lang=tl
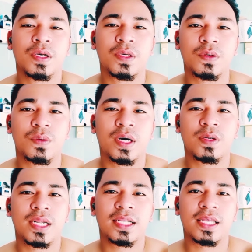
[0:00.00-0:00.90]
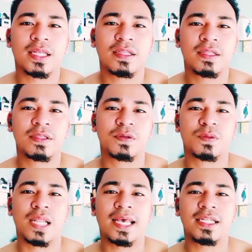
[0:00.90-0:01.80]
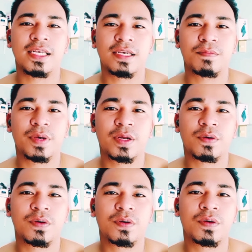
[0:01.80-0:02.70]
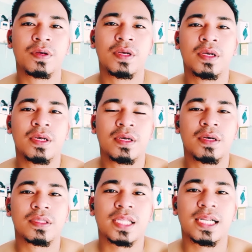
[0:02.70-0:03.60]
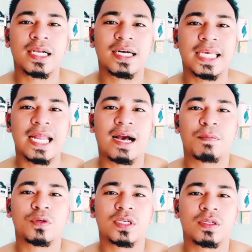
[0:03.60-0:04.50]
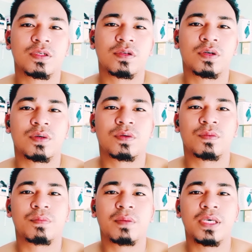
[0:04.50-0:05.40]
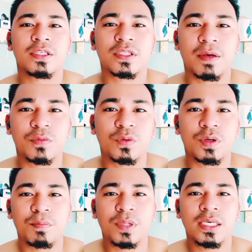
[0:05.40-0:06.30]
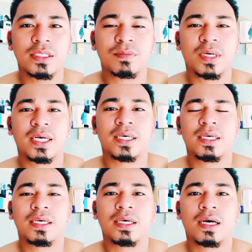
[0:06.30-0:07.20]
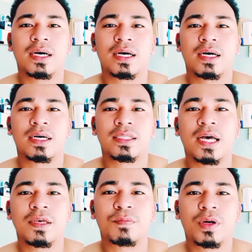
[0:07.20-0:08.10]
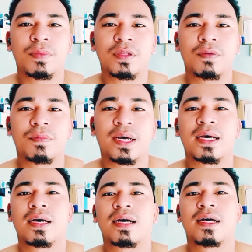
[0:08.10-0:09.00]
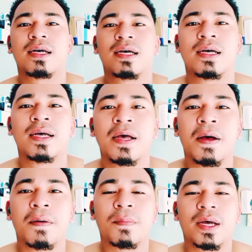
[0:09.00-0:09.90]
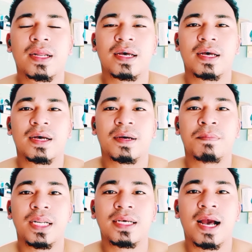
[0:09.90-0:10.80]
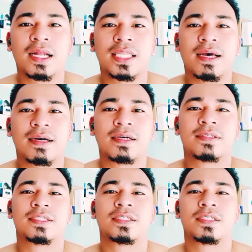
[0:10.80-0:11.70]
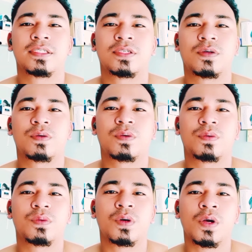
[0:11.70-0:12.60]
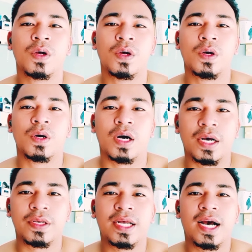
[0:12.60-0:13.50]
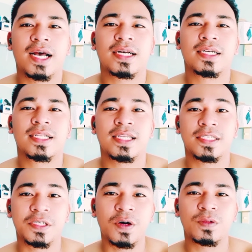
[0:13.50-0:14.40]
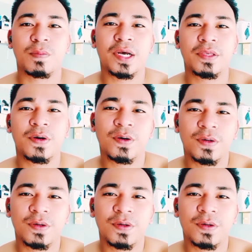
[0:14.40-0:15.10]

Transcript: yung ano natin yung lining pero talagang kinakapos ano so maybe it's time to replace my uh, diaphragm ano para para balik hatak so ayun na nga let's go samahan nyo ako